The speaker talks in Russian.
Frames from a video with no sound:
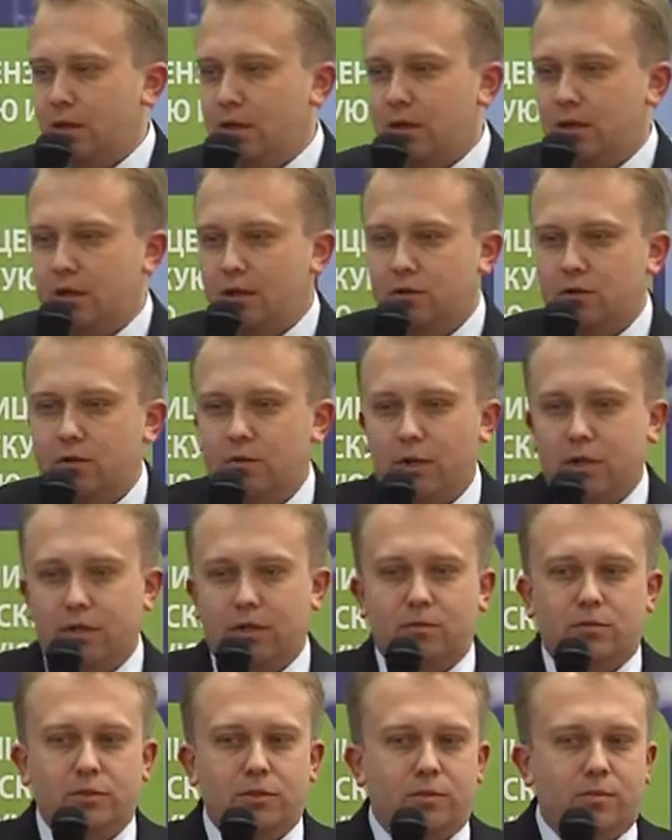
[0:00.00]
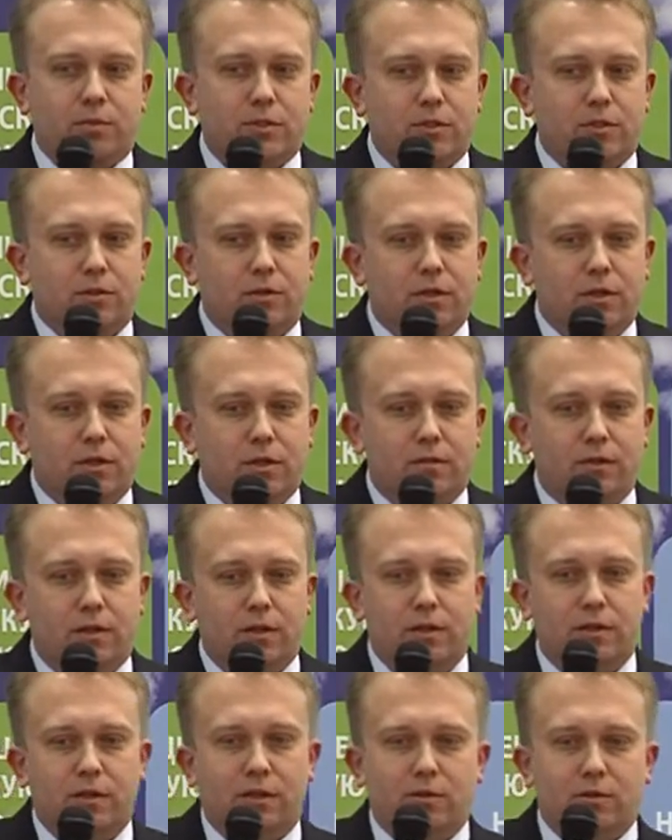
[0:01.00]
Как думаете, можно построить
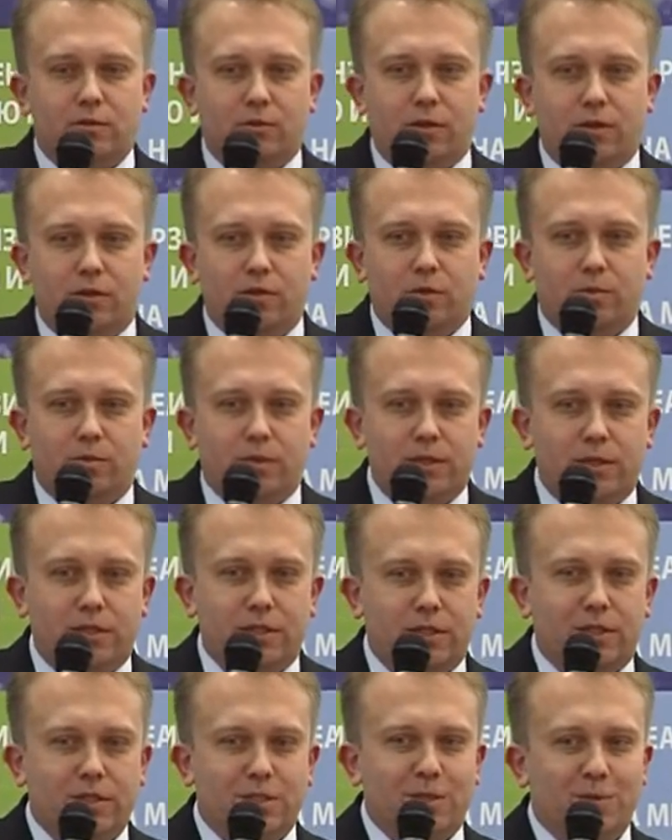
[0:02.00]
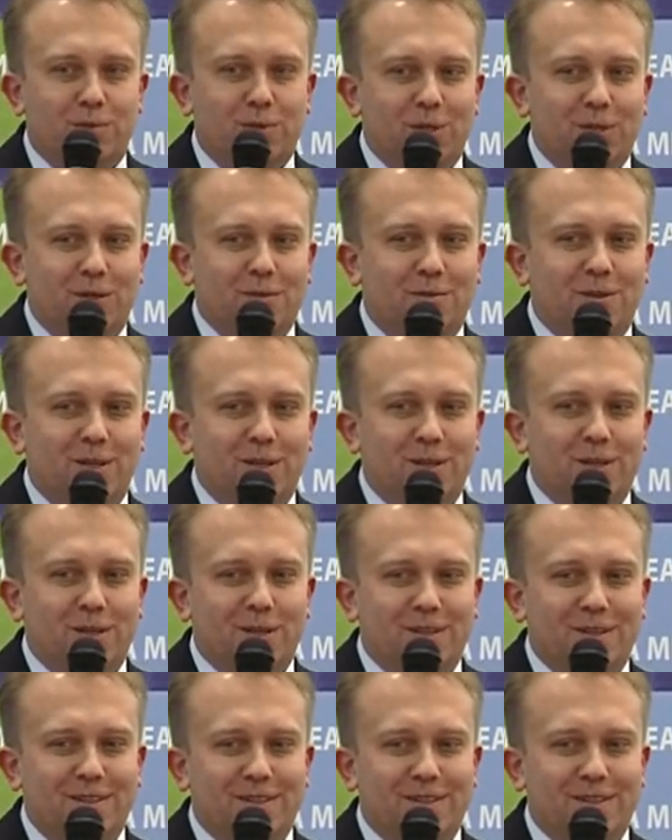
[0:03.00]
криволинейную линию поддержки и сопротивления?